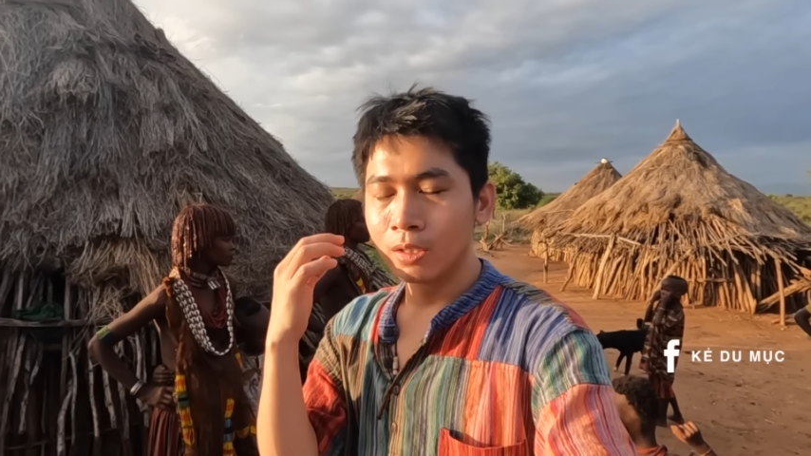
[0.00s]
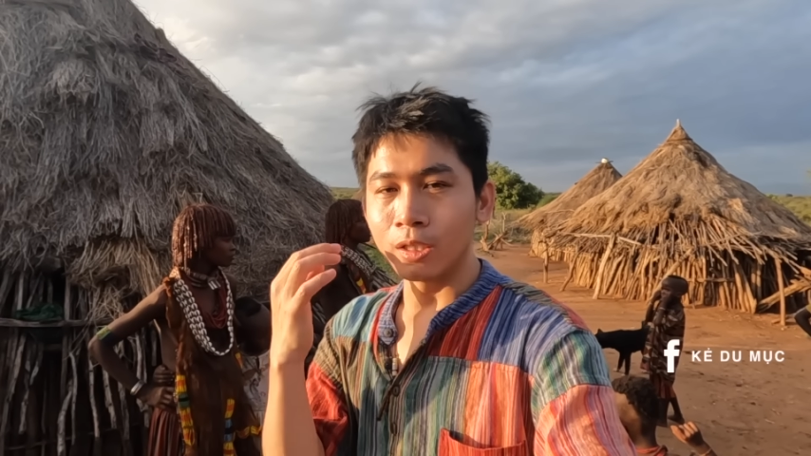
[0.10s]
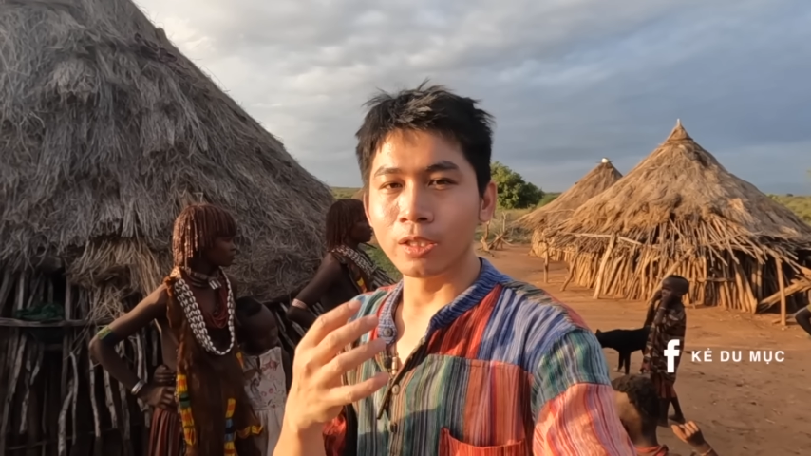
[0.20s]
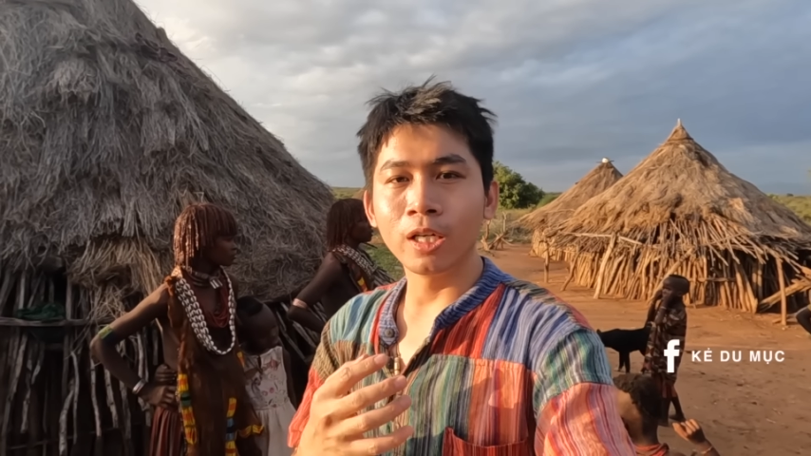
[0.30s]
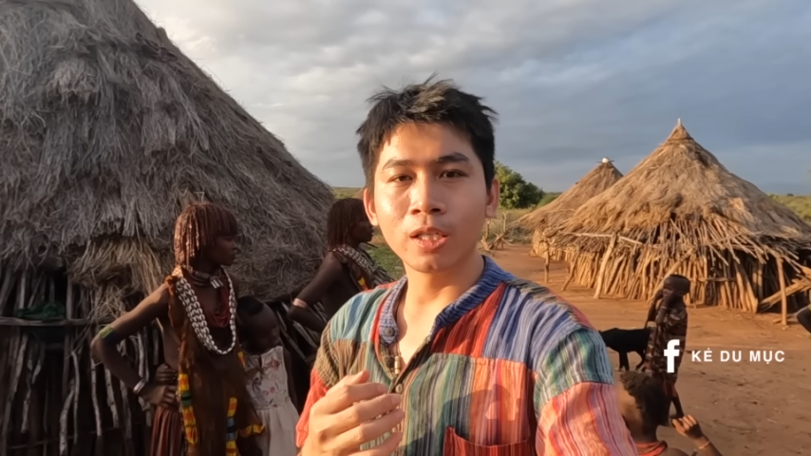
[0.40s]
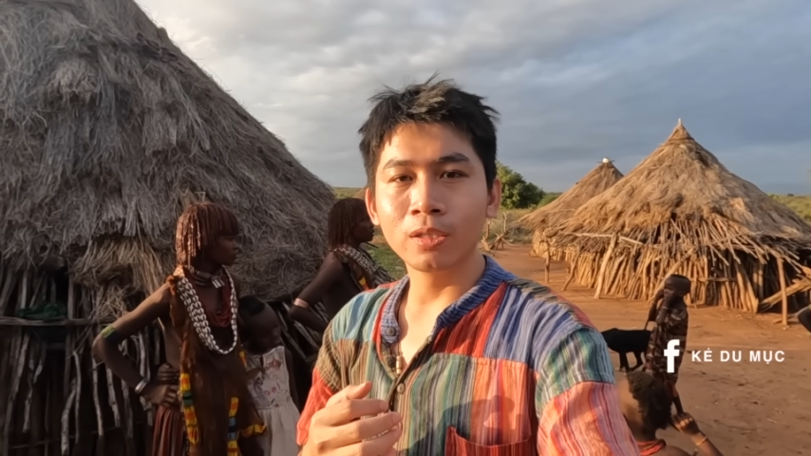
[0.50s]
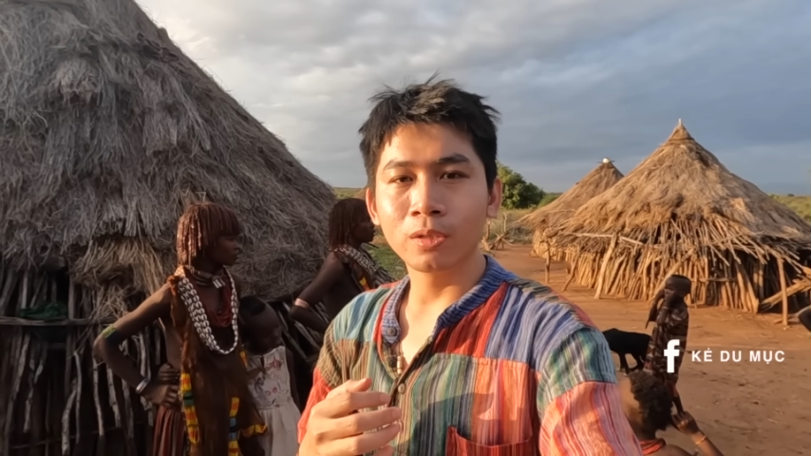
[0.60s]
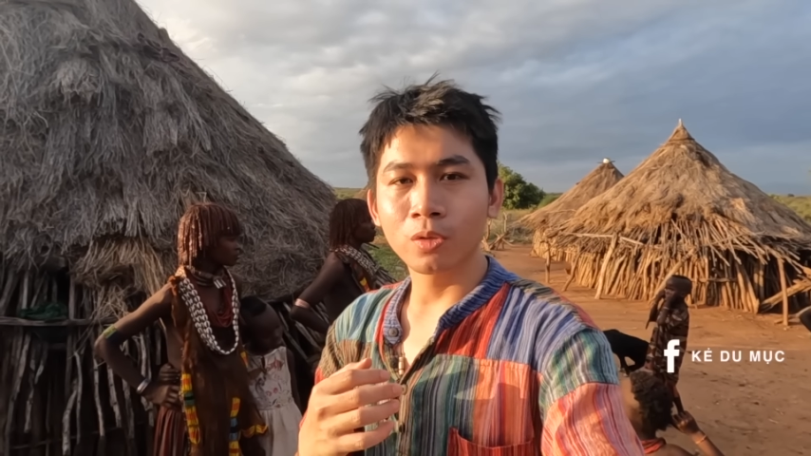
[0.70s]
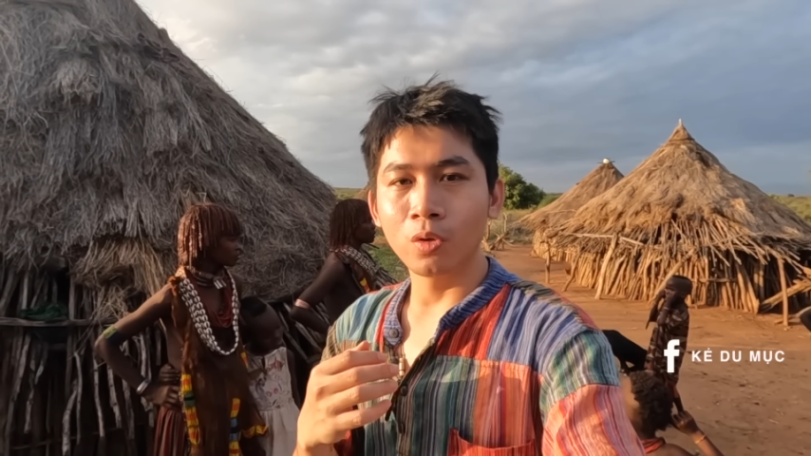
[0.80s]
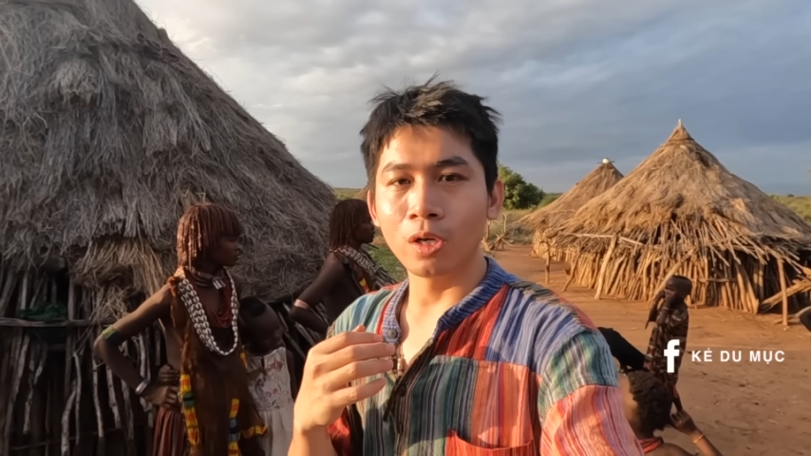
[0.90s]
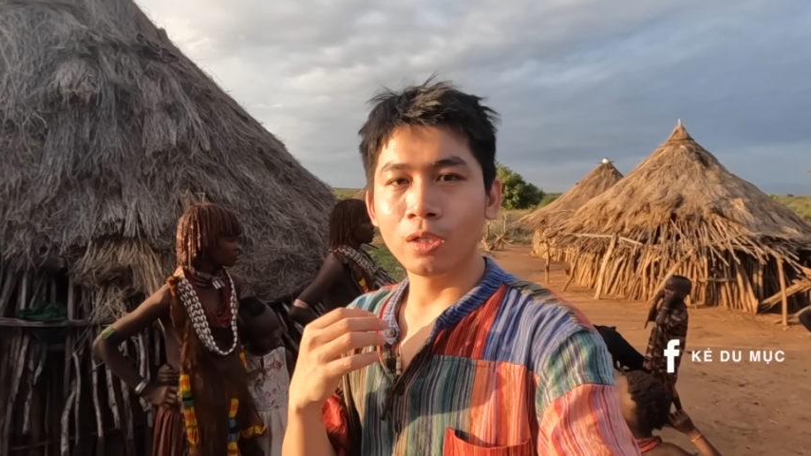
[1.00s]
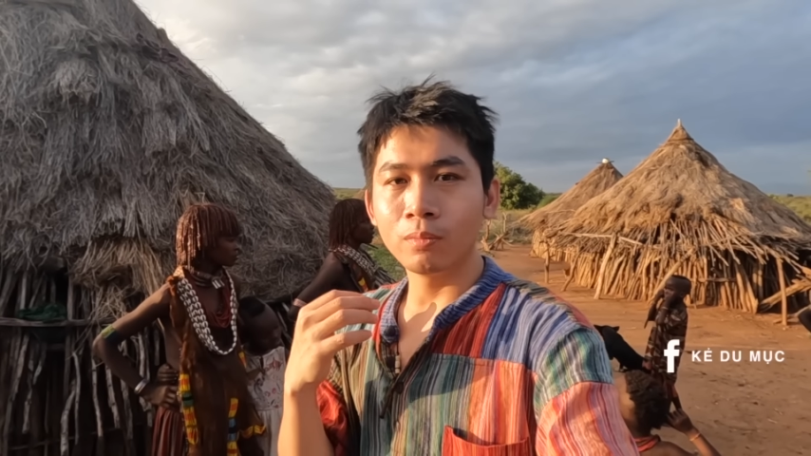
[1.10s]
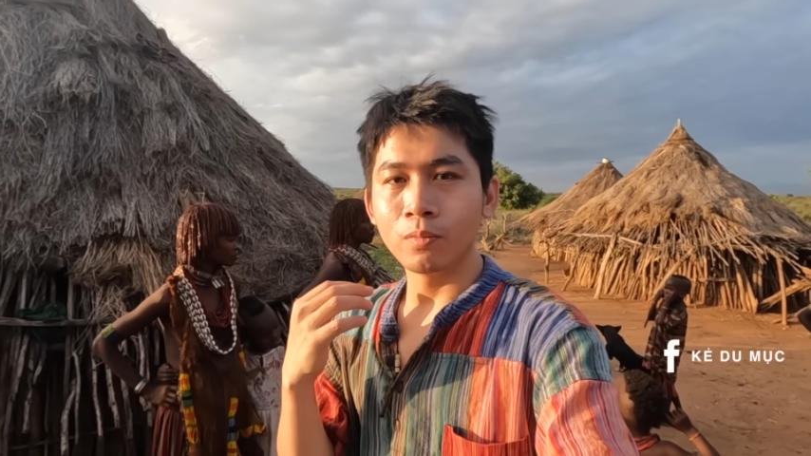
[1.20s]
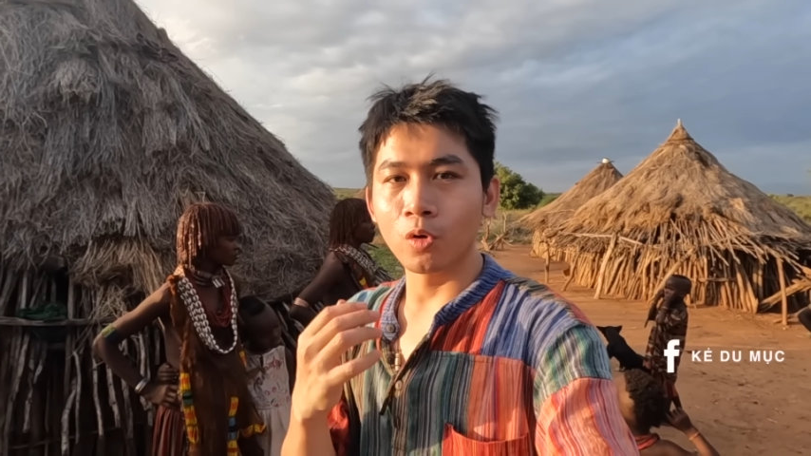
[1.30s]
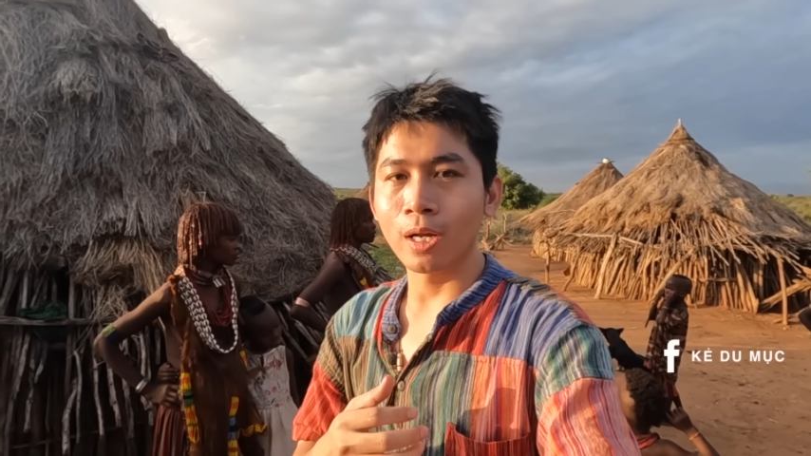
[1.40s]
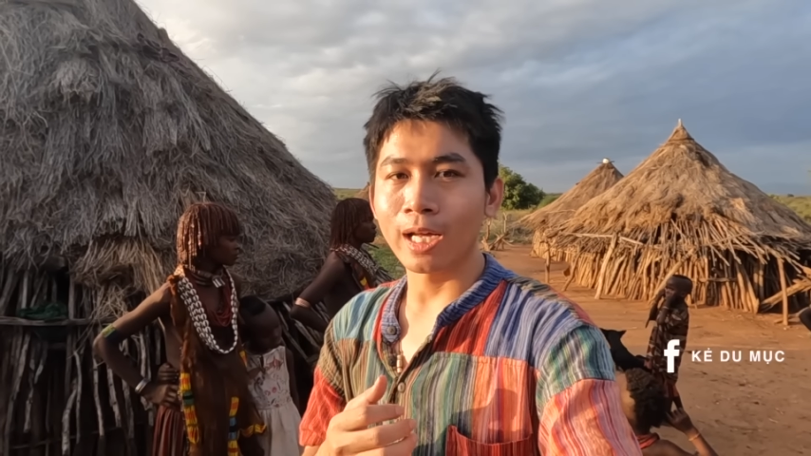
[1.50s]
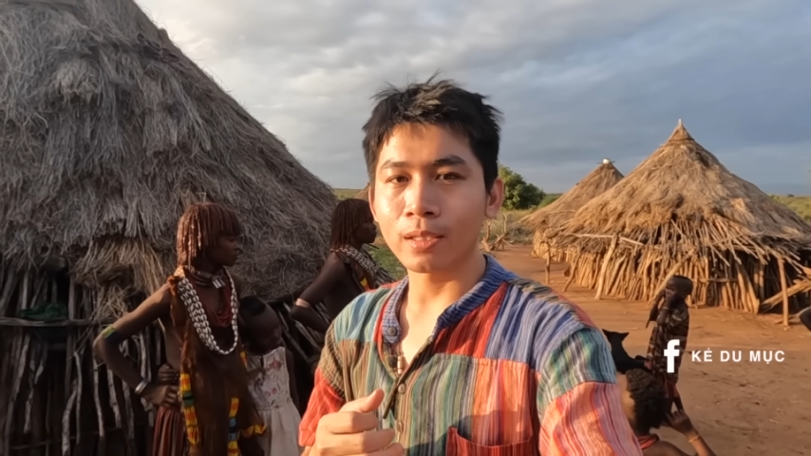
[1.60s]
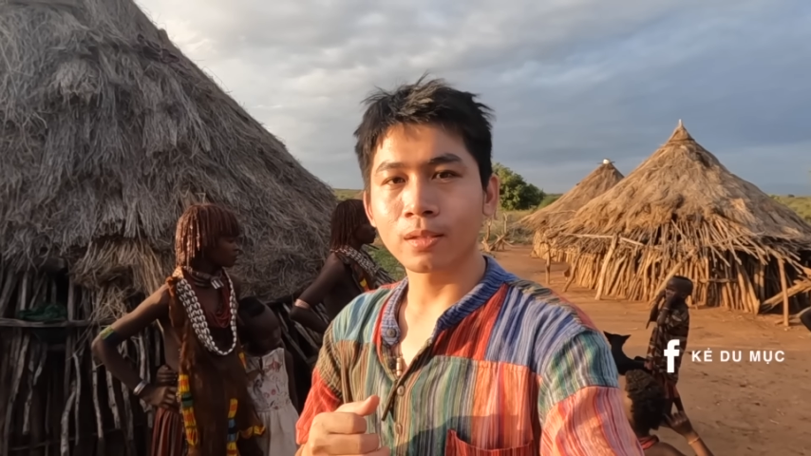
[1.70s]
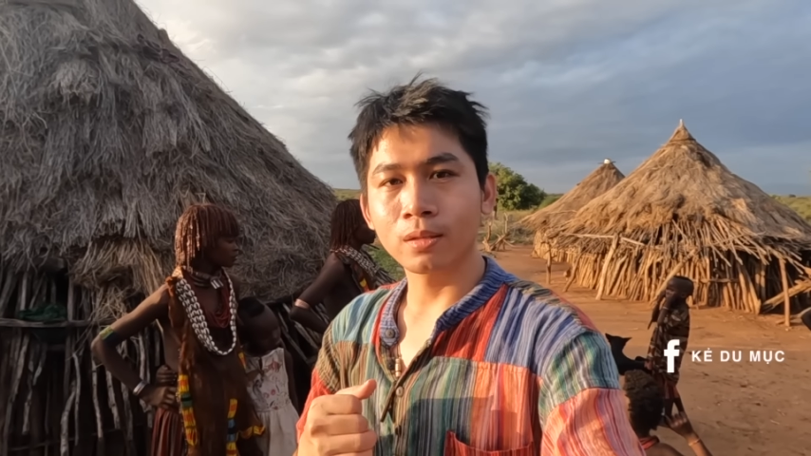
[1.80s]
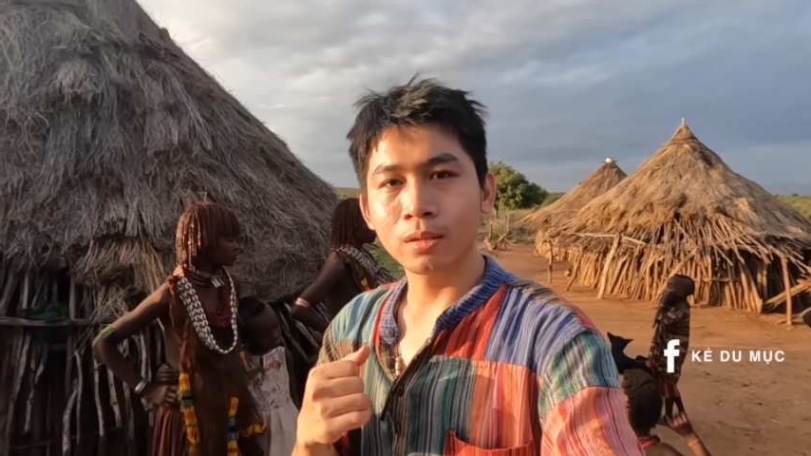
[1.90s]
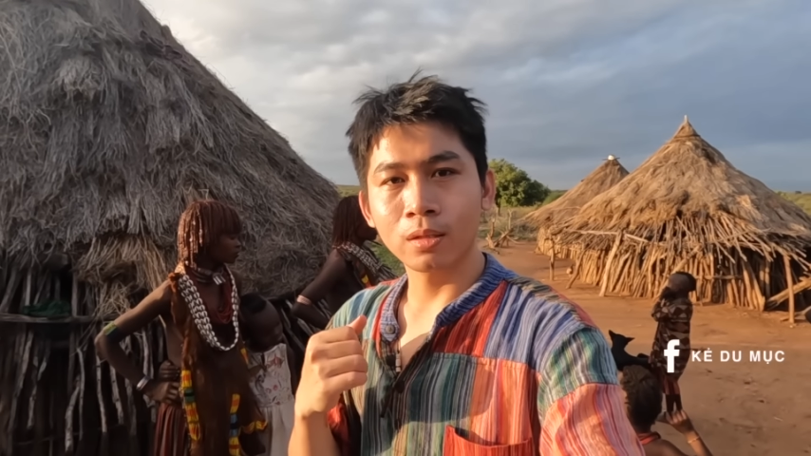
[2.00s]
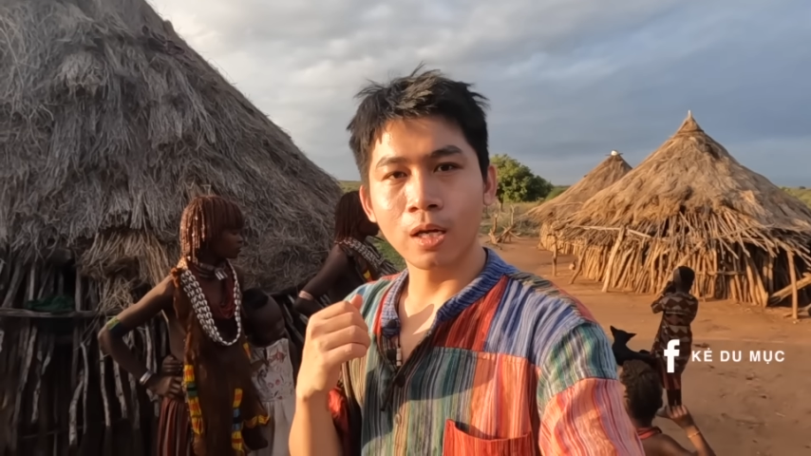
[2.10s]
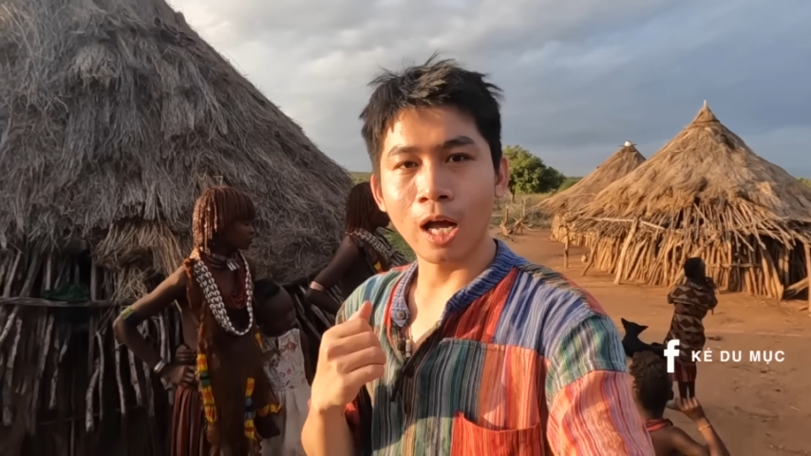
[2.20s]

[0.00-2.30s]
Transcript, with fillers: người dân của bộ lạc Hama